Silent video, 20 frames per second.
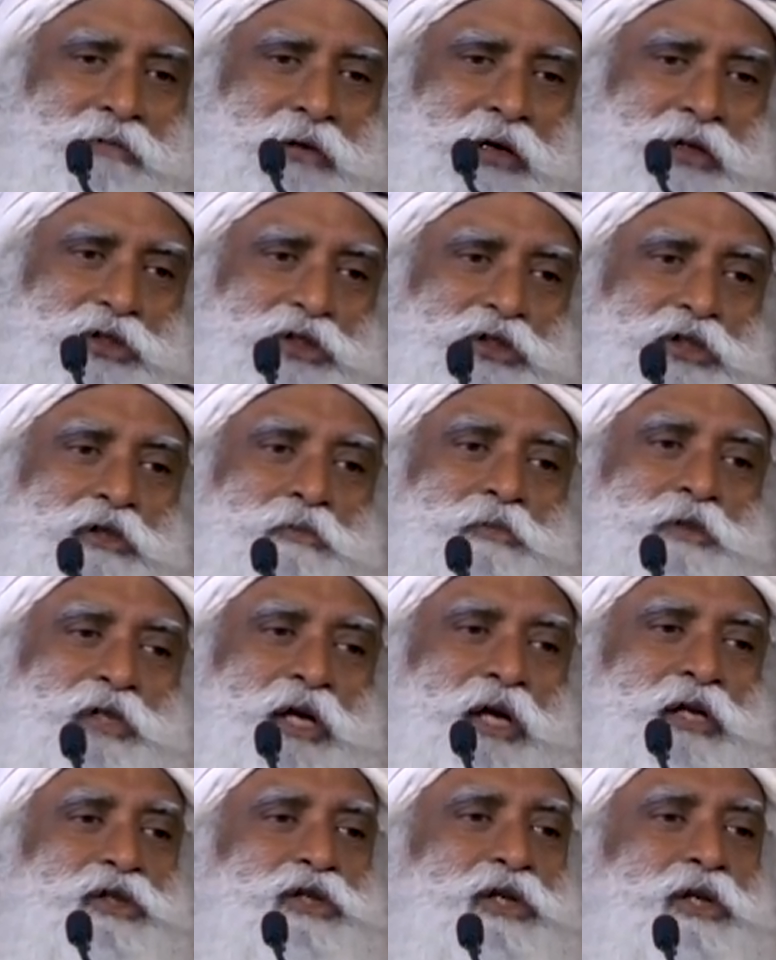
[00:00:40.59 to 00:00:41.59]

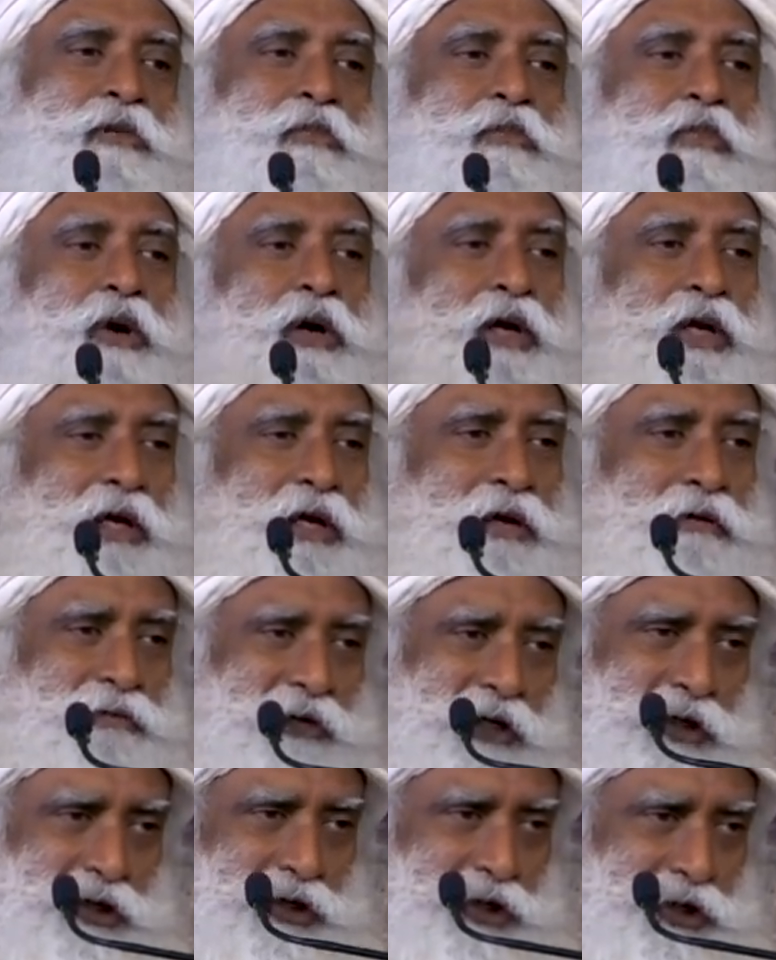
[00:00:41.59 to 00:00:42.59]
beträchtlichen Bestand an
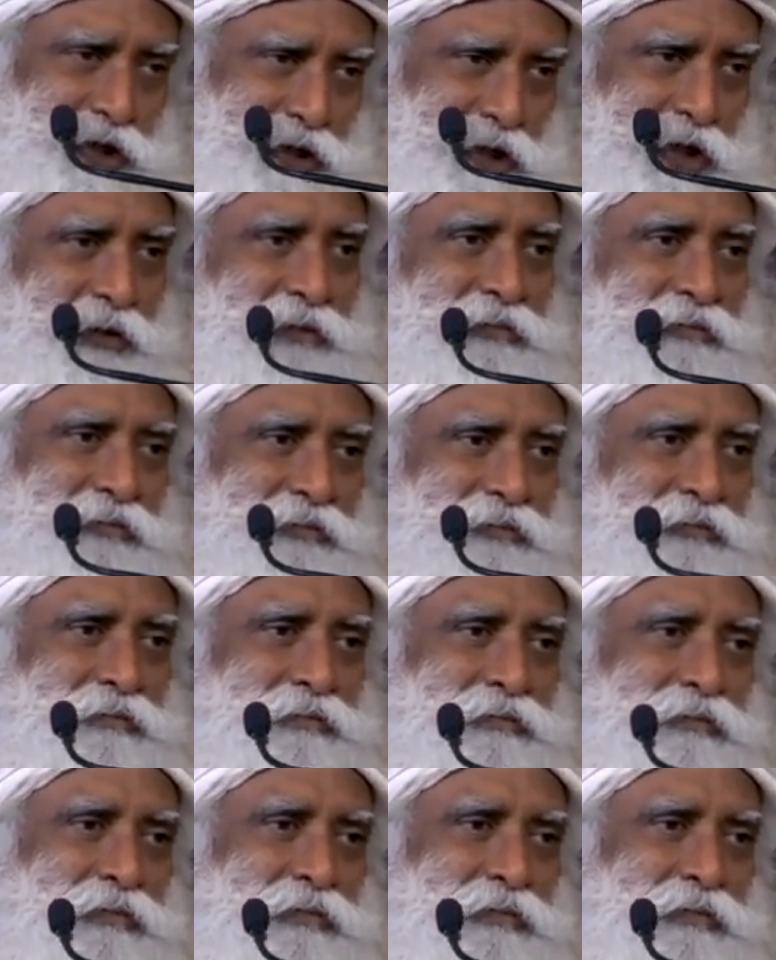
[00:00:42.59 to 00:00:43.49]
Literatur haben muss.